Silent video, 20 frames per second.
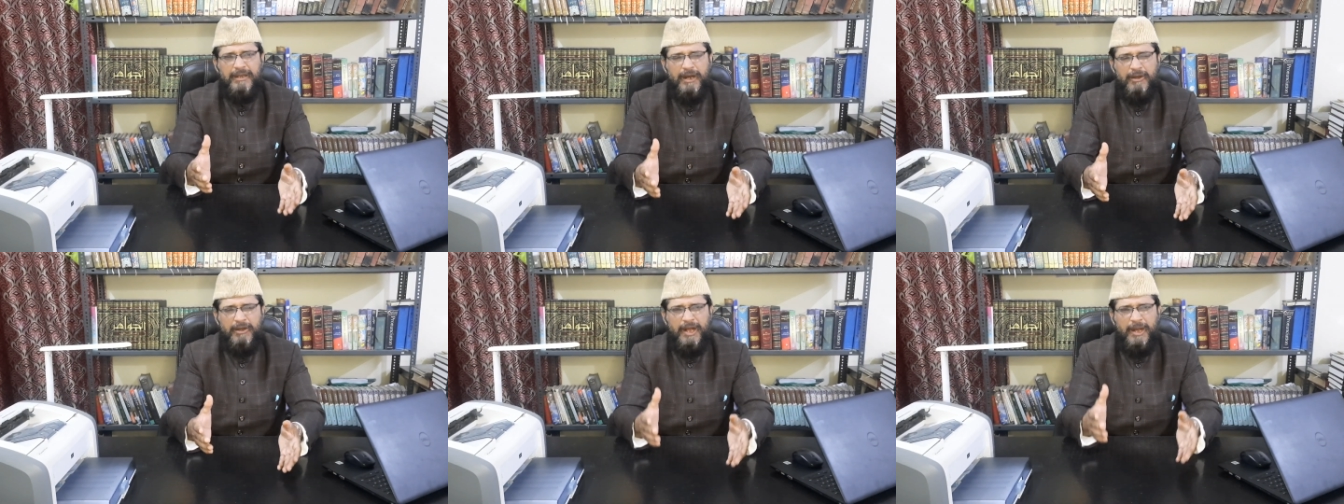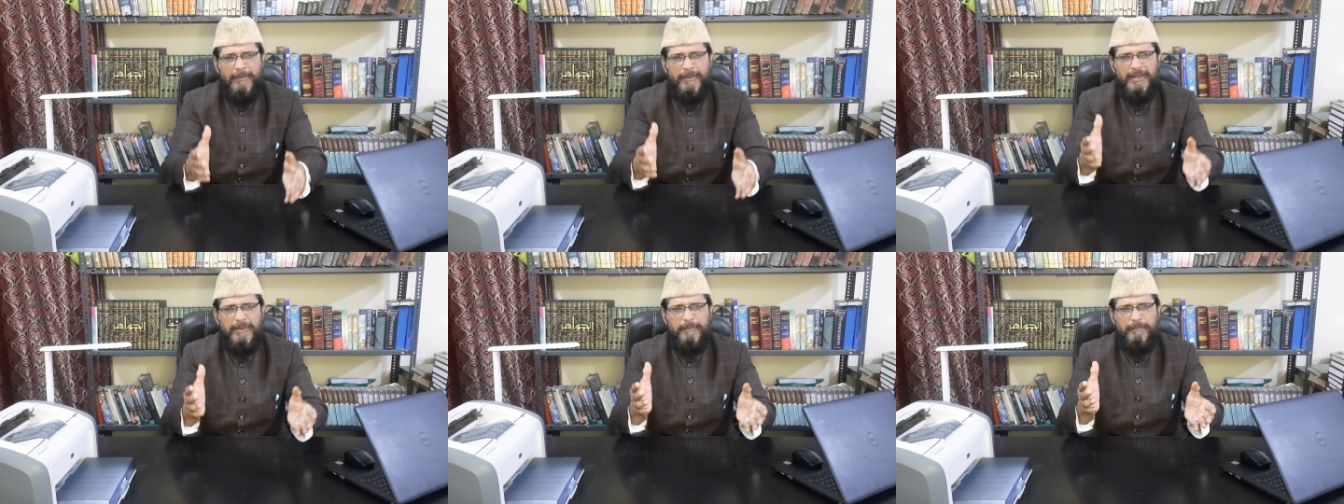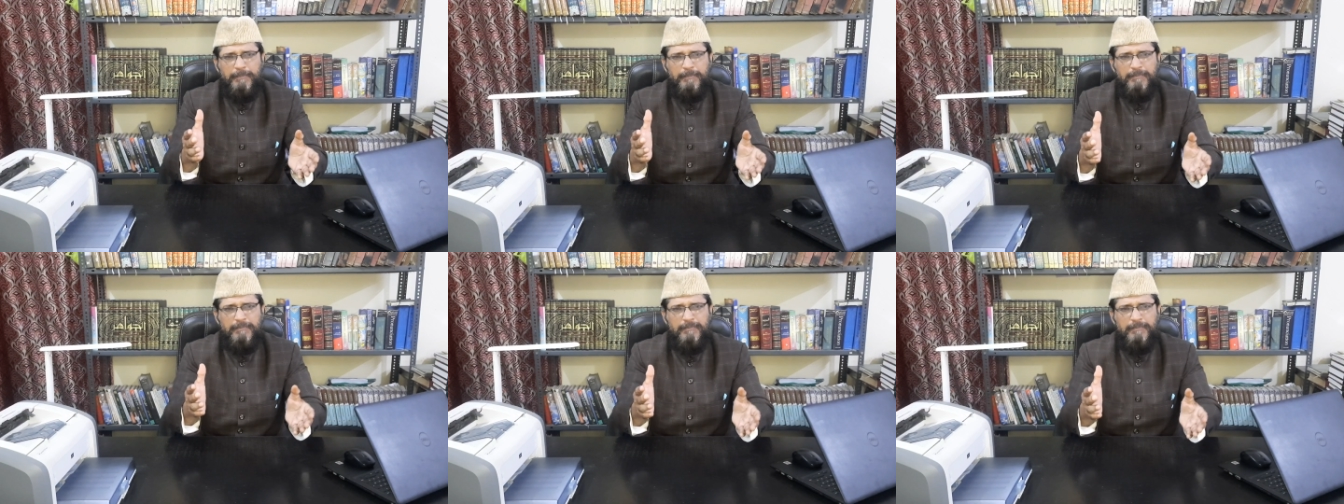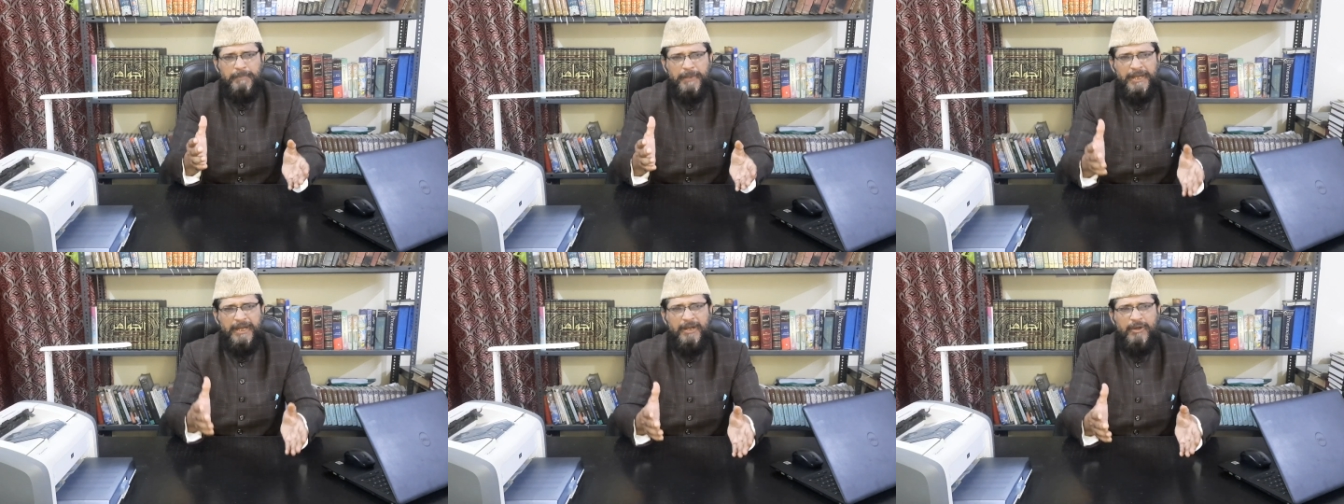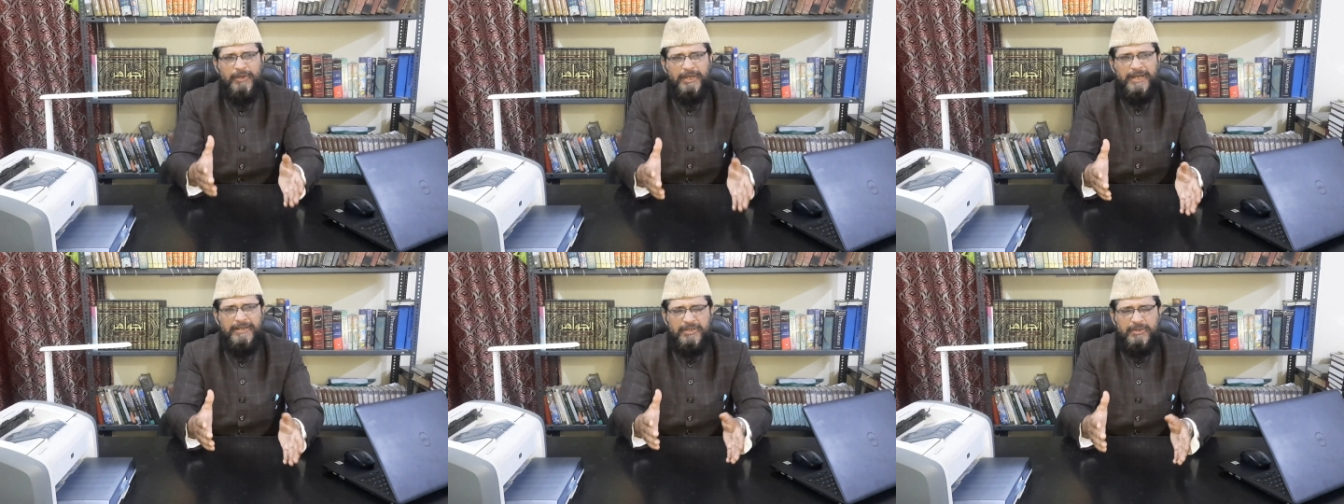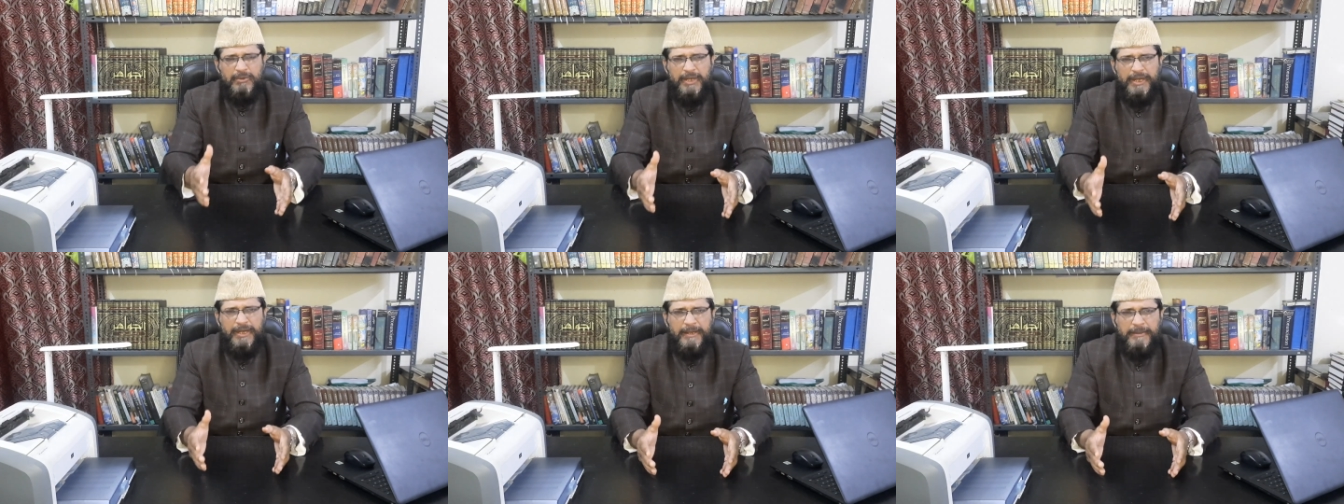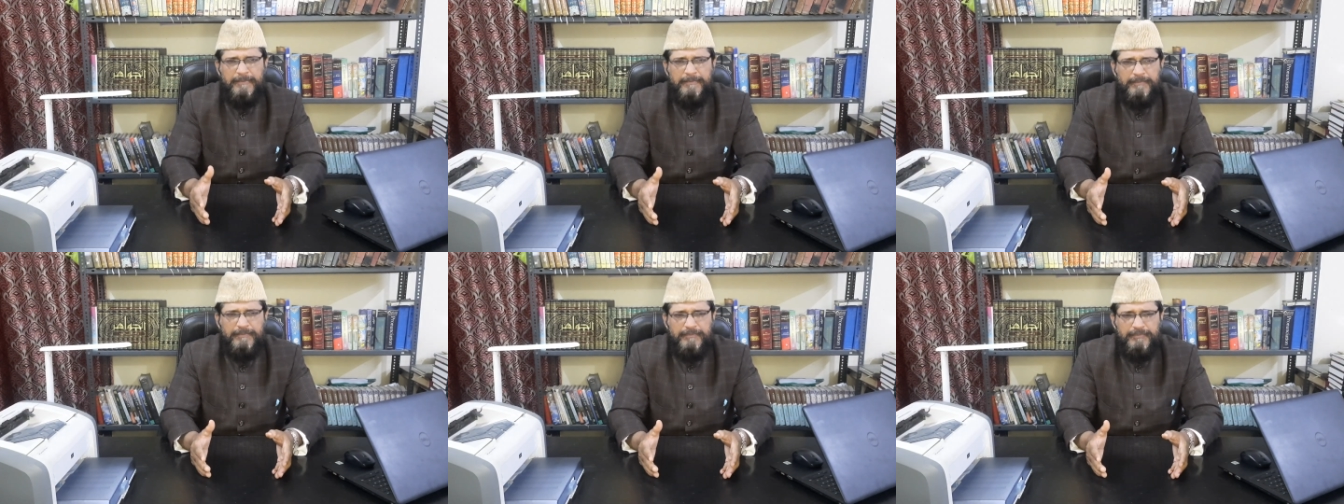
और अमल पैरा होना ज़रूरी है